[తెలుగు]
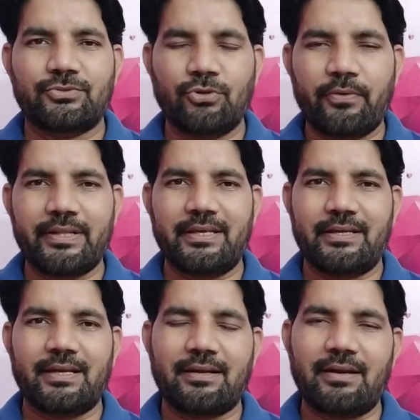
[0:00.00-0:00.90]
సో ఇది
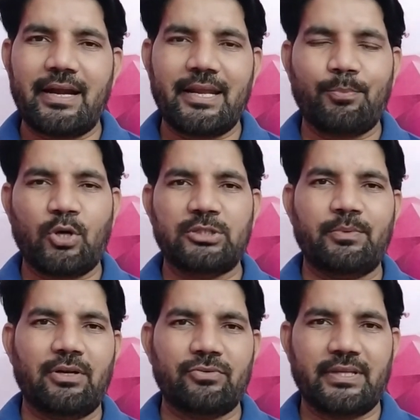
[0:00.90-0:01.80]
ఇట్లాంటి
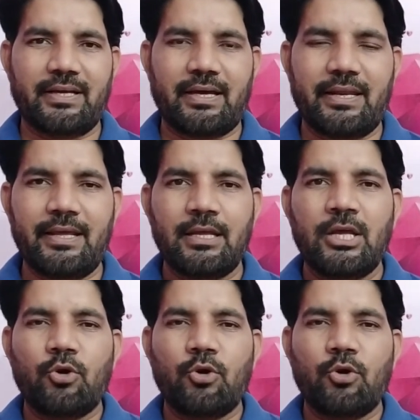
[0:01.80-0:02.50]
పాజిబుల్ అవుతాయి కానీ